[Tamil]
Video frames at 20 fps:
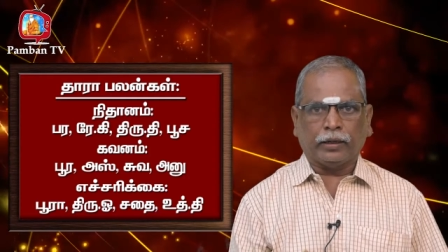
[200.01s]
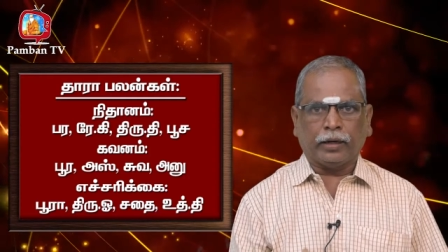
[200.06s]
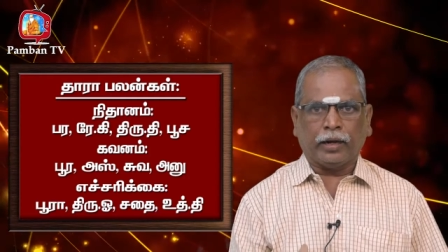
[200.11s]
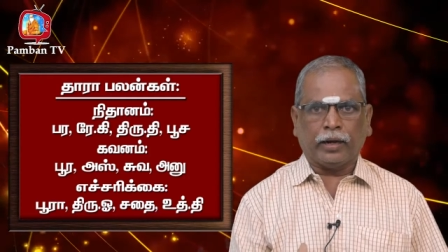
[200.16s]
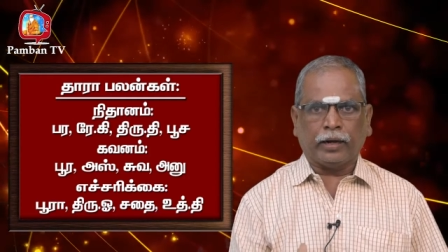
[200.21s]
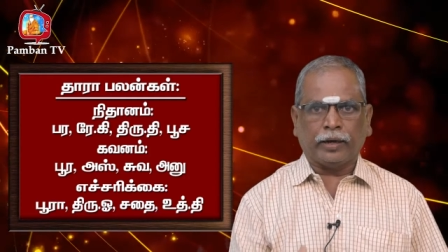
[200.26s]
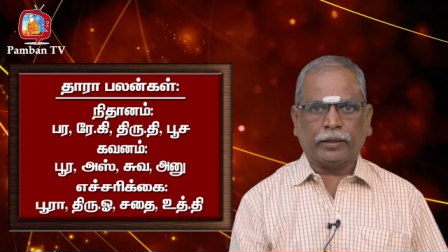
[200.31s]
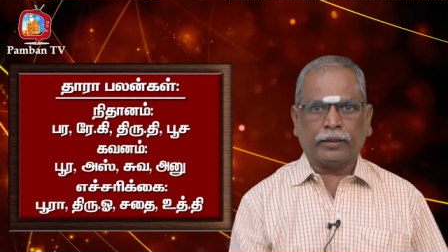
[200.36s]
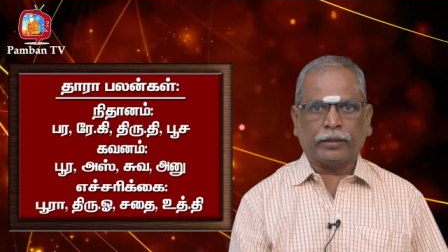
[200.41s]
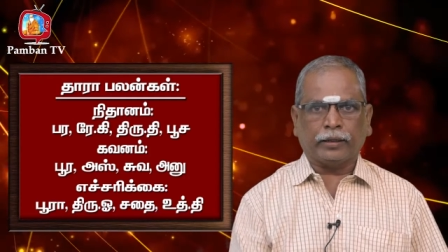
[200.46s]

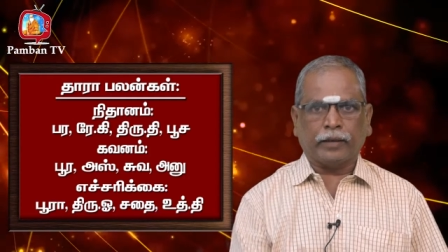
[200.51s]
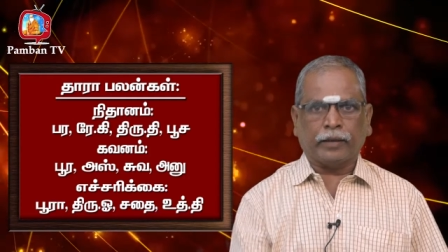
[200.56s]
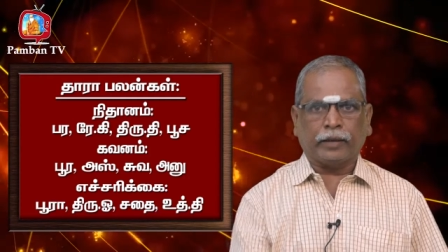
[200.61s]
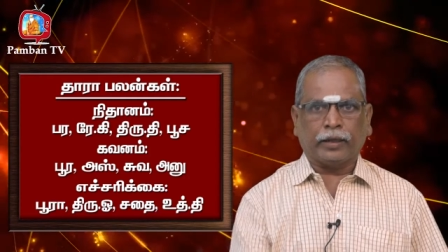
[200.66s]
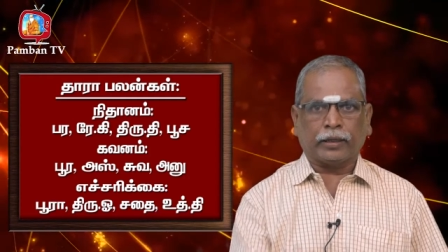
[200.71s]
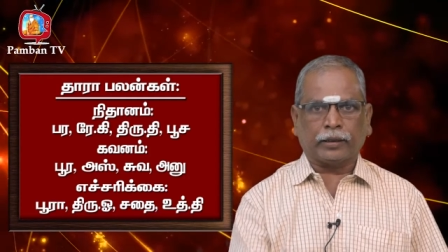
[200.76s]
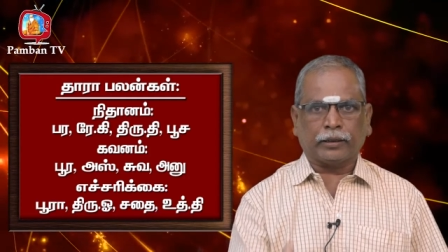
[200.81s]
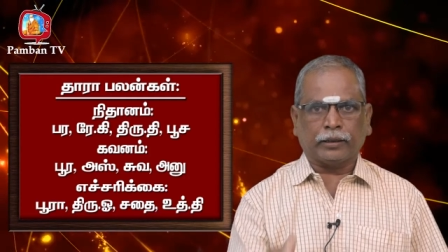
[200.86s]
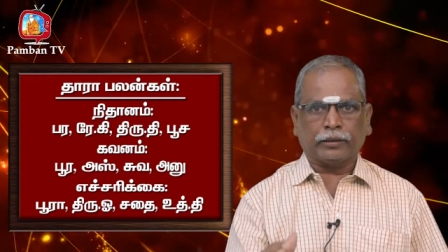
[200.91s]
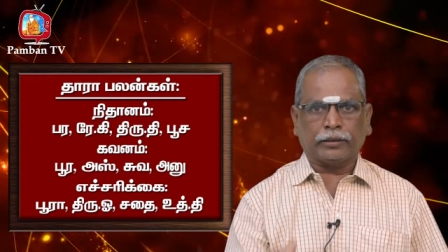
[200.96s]
நாளை
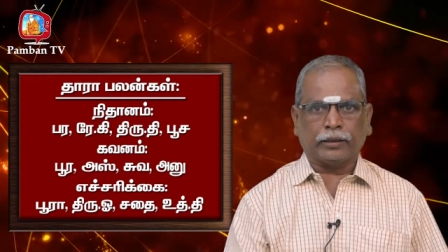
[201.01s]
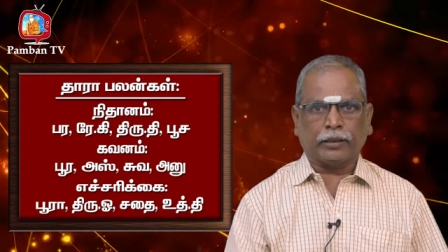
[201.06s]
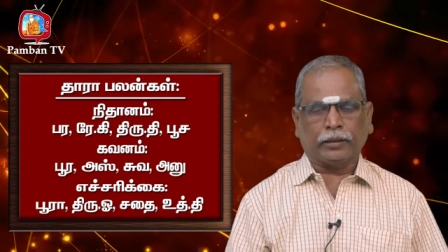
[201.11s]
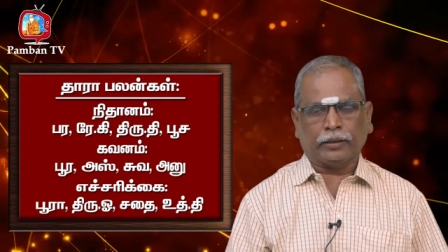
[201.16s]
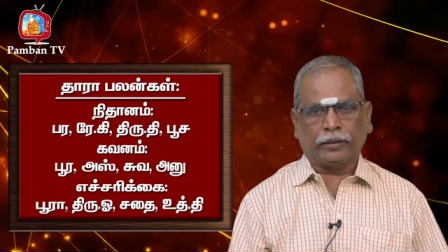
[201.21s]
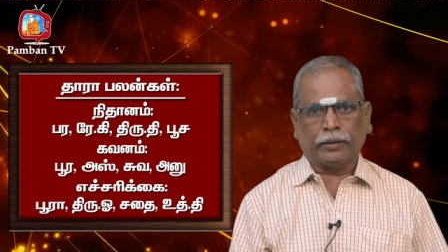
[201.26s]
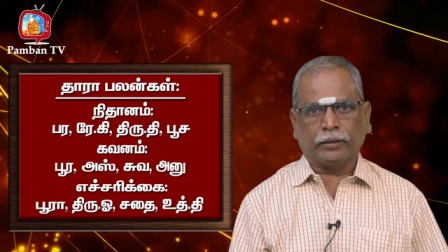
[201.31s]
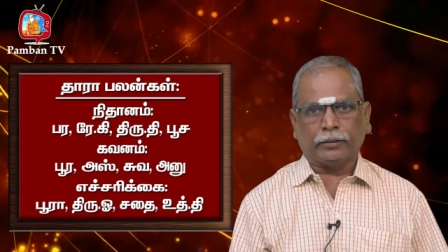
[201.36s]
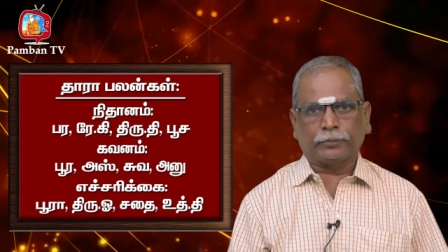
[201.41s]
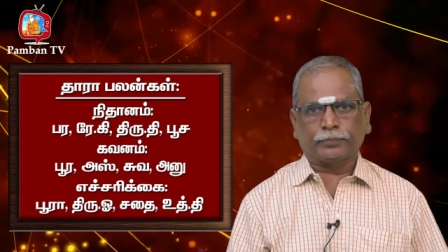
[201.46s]
நடத்தி
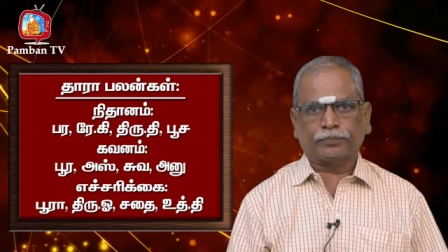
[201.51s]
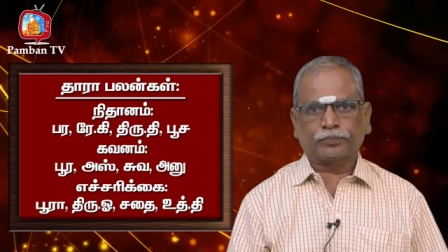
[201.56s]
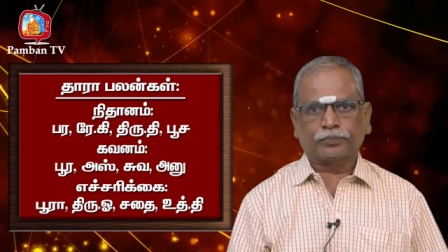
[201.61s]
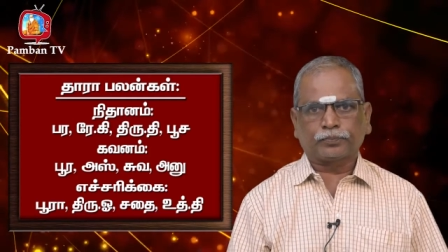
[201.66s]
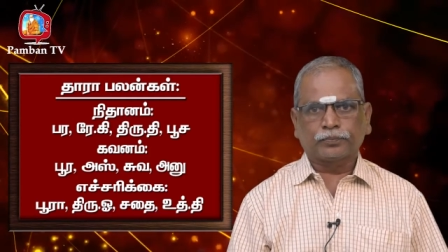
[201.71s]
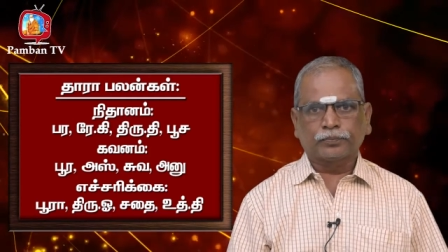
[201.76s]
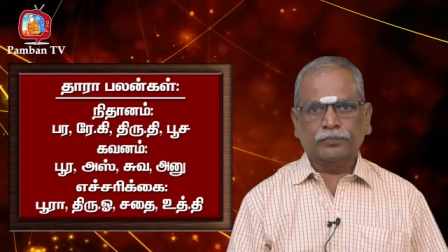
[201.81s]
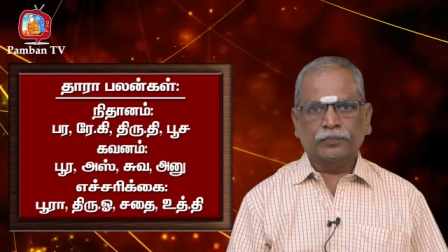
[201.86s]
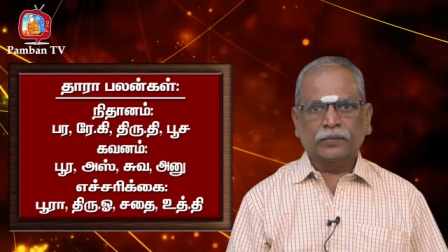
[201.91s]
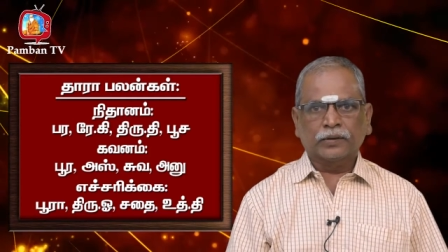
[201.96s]
செல்லுங்கள்
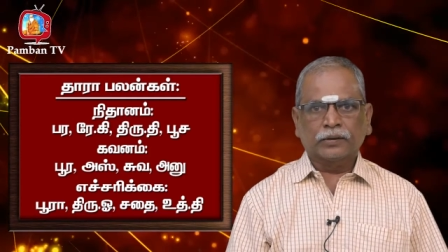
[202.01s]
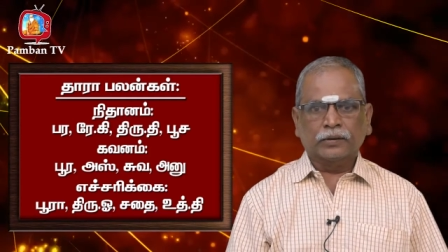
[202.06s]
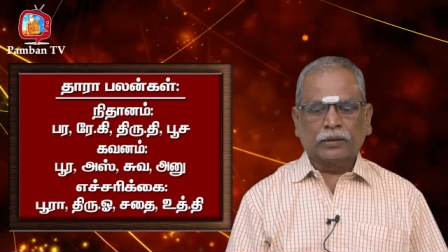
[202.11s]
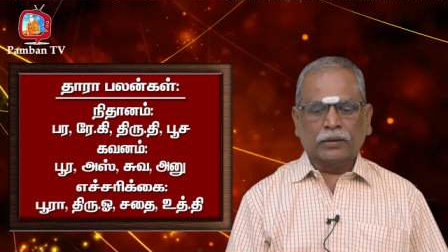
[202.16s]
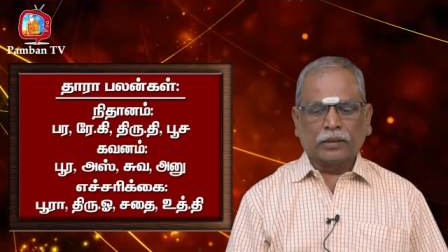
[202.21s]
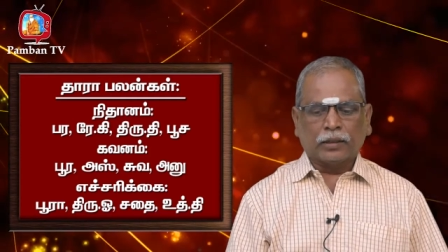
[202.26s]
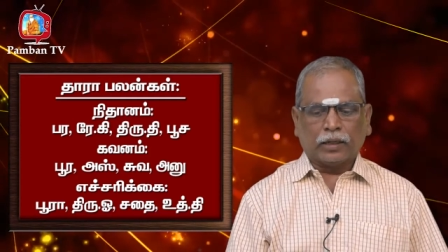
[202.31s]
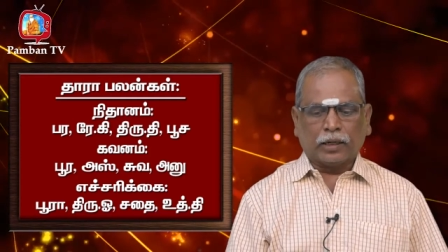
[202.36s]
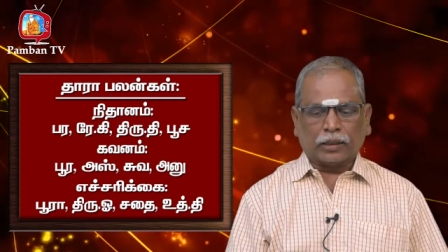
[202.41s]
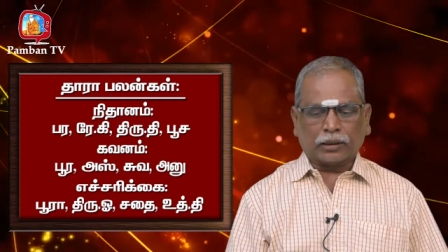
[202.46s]

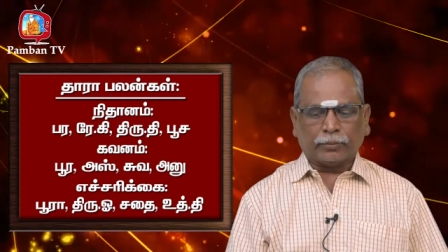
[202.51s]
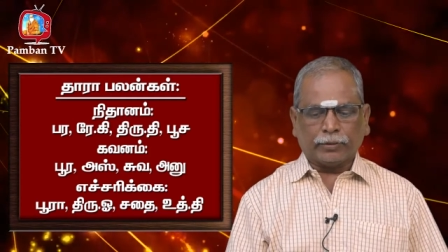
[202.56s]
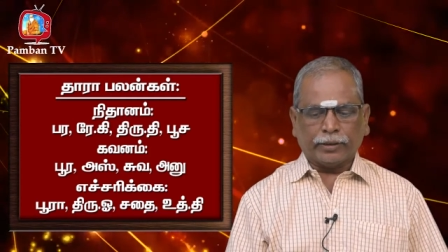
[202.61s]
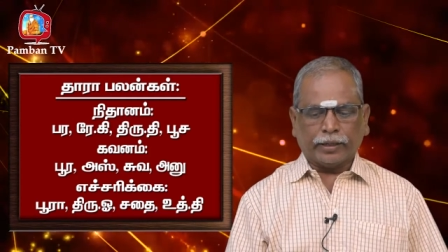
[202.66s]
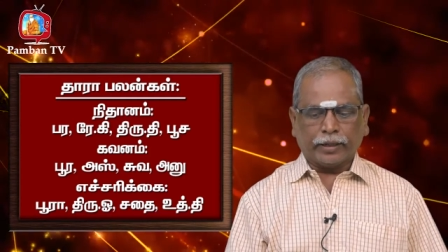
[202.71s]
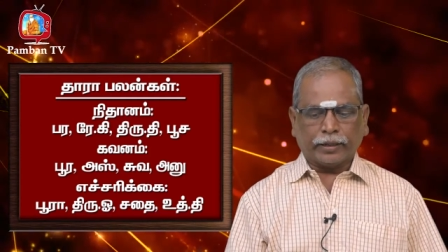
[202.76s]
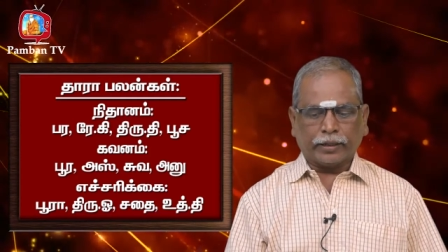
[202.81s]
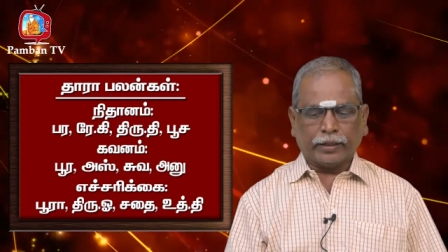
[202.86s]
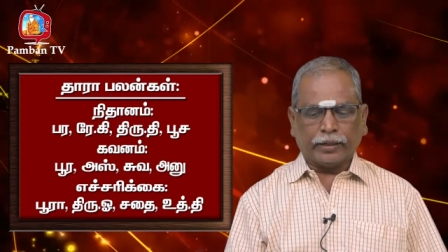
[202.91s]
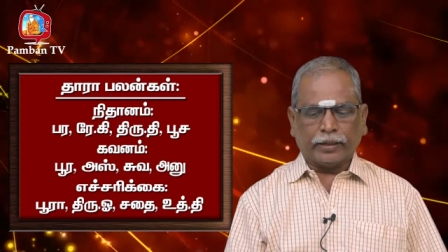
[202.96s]

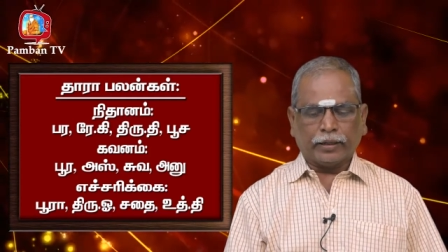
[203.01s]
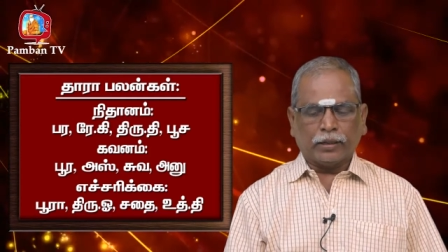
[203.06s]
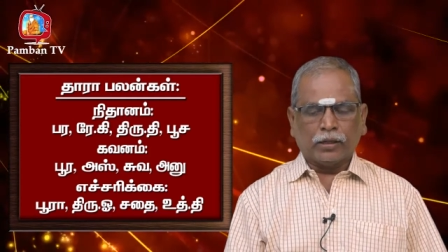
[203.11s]
அடுத்தபடியாக